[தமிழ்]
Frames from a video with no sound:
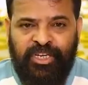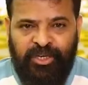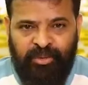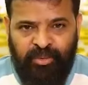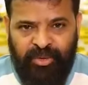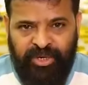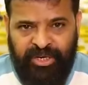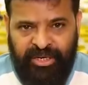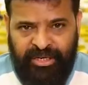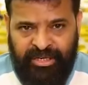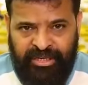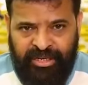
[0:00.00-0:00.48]

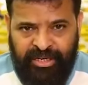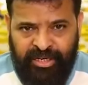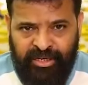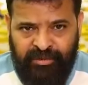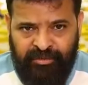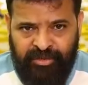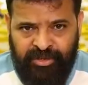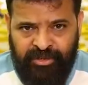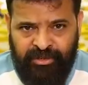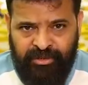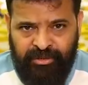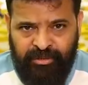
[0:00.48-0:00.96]
என்னுடைய
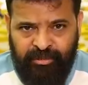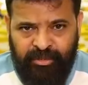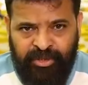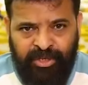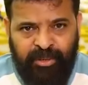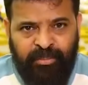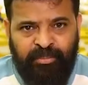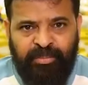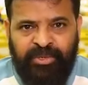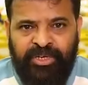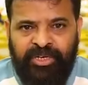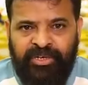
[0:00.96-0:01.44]
இறைவன்
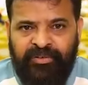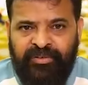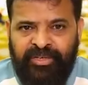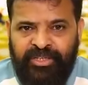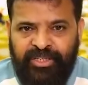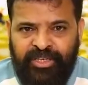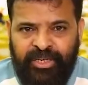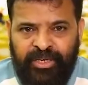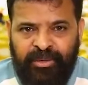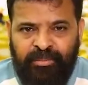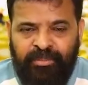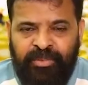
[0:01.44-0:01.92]

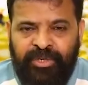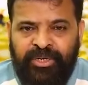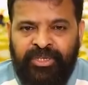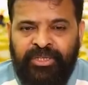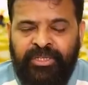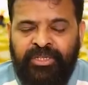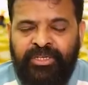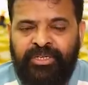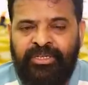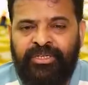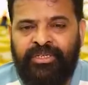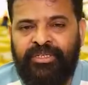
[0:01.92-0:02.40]
மிகப்பெரியவன்
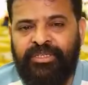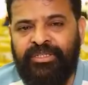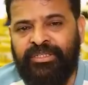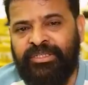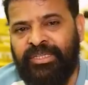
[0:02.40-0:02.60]
திரைப்படத்தின்